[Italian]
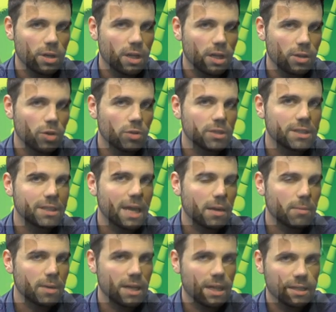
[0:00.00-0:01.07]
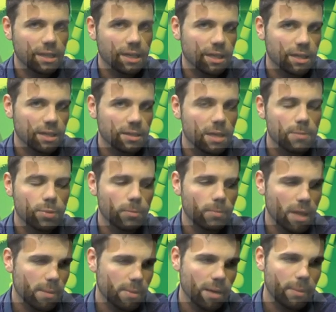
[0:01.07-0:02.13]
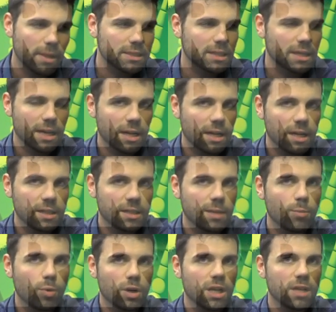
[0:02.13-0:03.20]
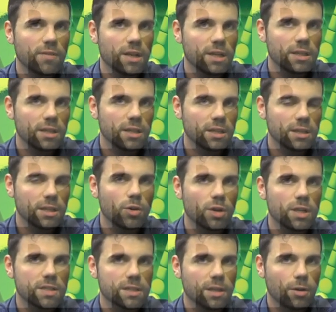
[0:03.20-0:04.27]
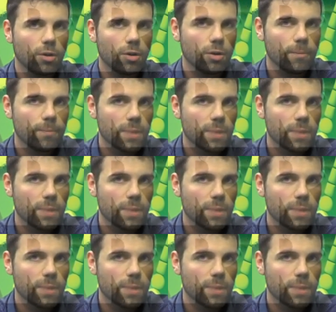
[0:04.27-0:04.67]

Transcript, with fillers: non determina dei, dei, problemi a mantenere dei buoni livelli di, di colesterolo.